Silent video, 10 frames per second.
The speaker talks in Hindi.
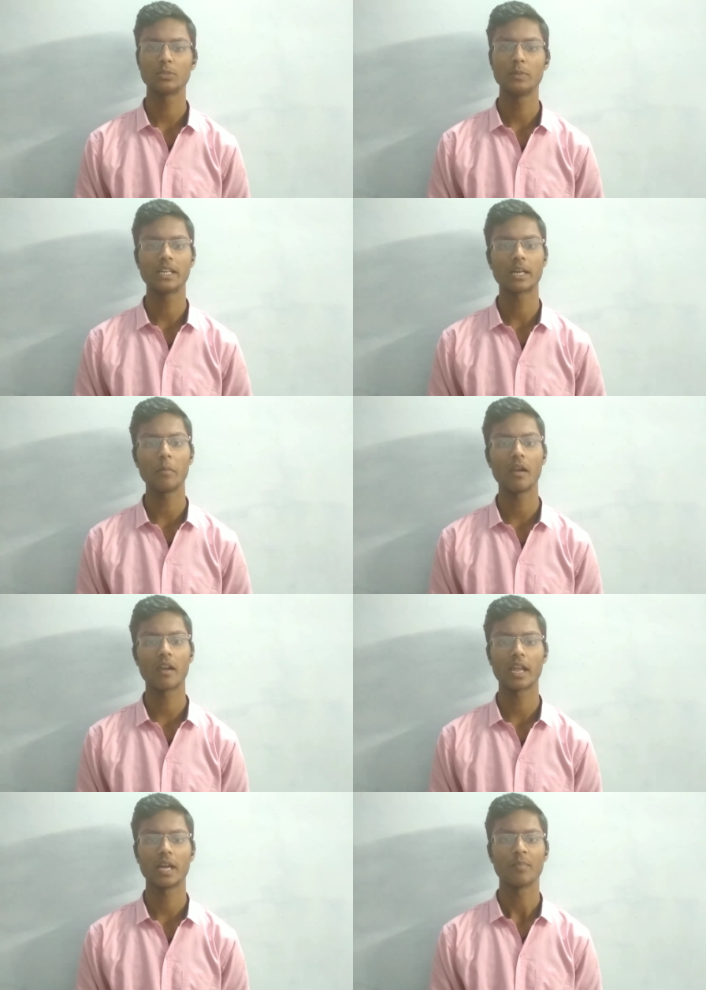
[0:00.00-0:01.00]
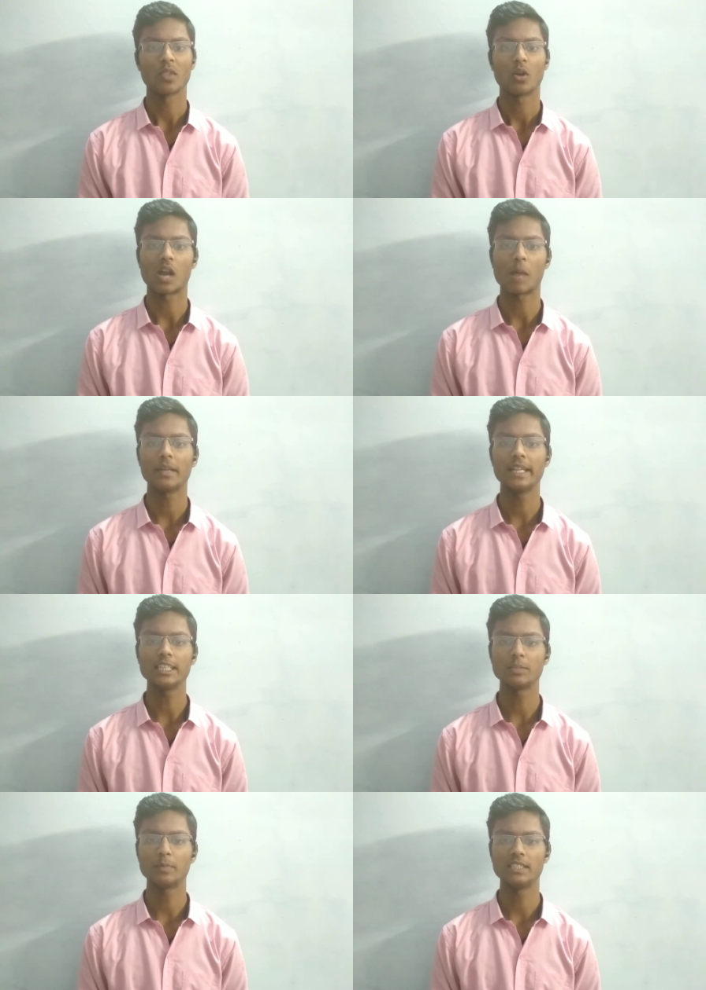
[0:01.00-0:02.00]
स्पीड कम मिल रही है और आप
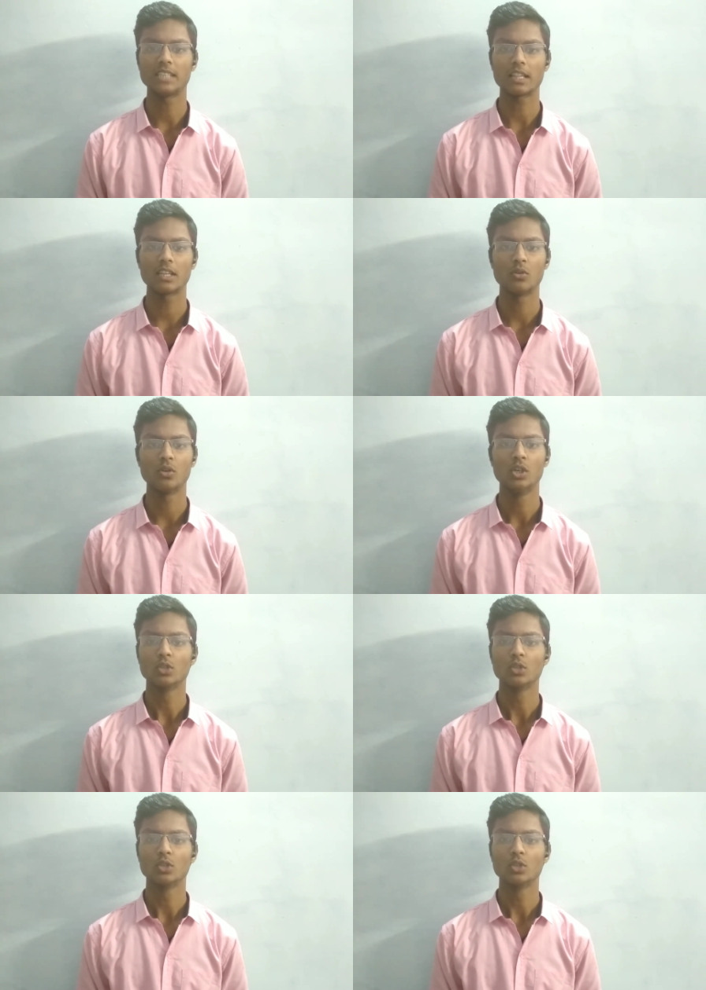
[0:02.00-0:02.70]
अधिक स्पीड चाहते हो